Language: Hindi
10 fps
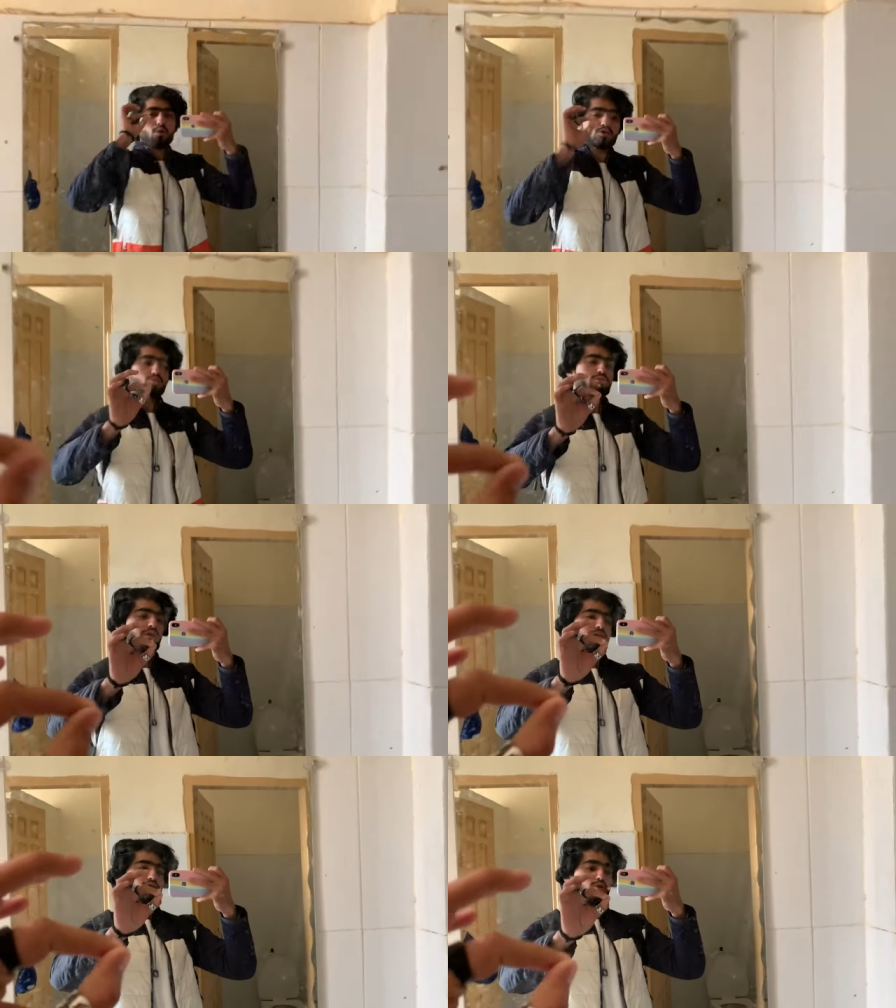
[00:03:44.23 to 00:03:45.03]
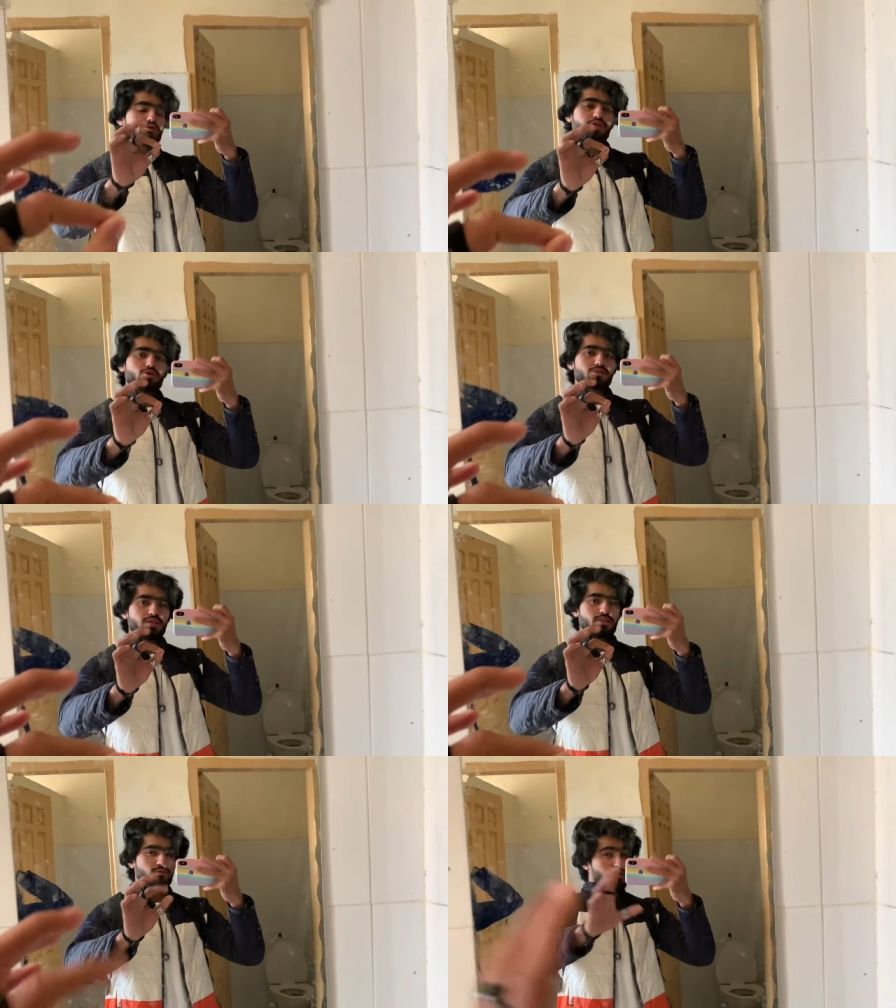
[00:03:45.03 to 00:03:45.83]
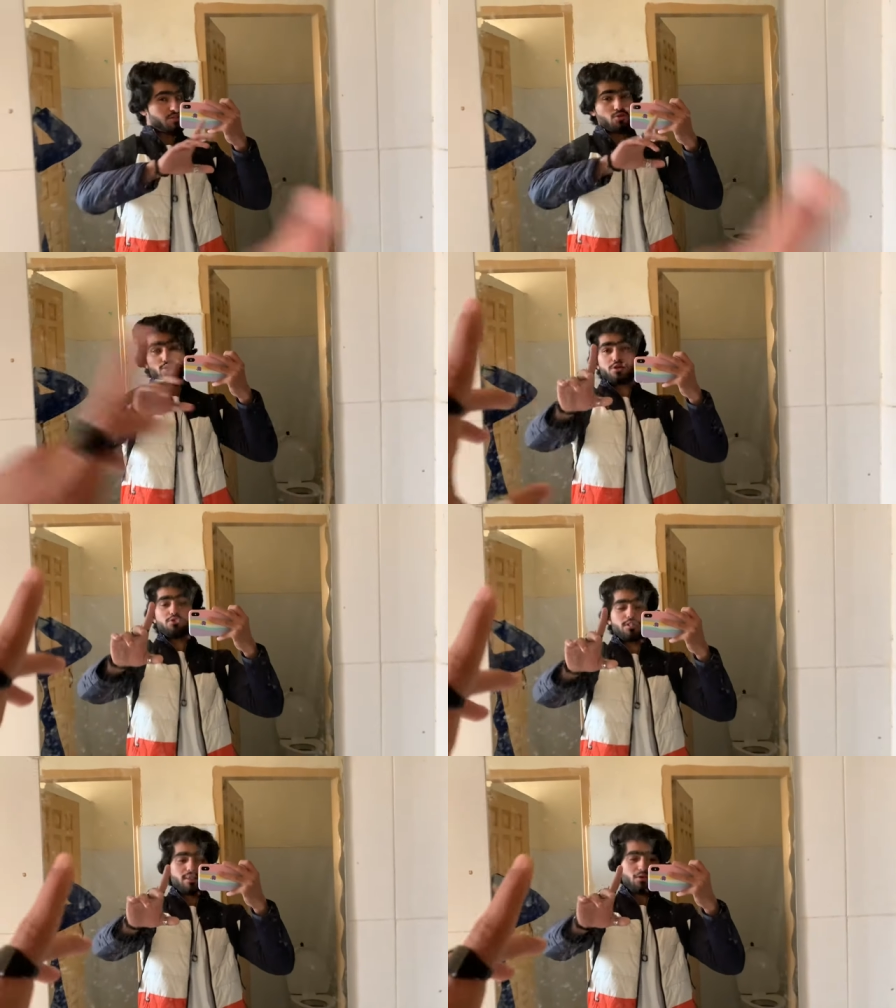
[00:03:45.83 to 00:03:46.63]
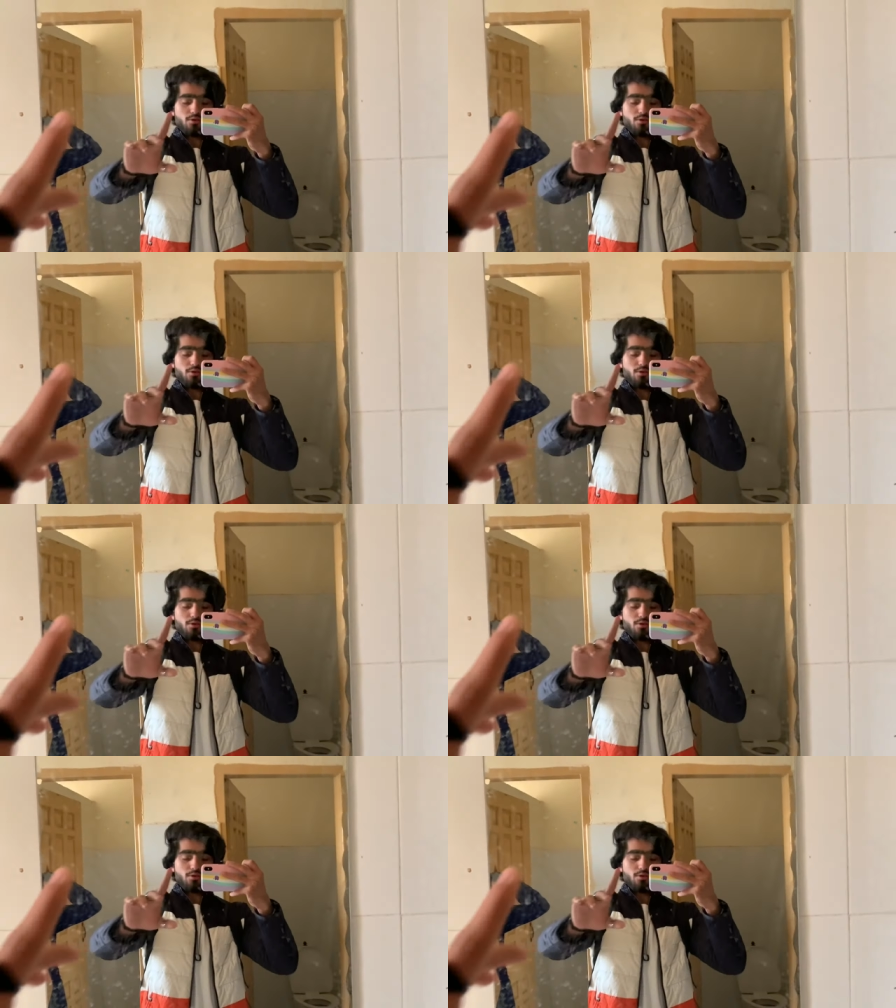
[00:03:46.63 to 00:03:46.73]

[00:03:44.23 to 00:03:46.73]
खुद को देख के जो खुशी होती है ना वो किसी और को देख के नहीं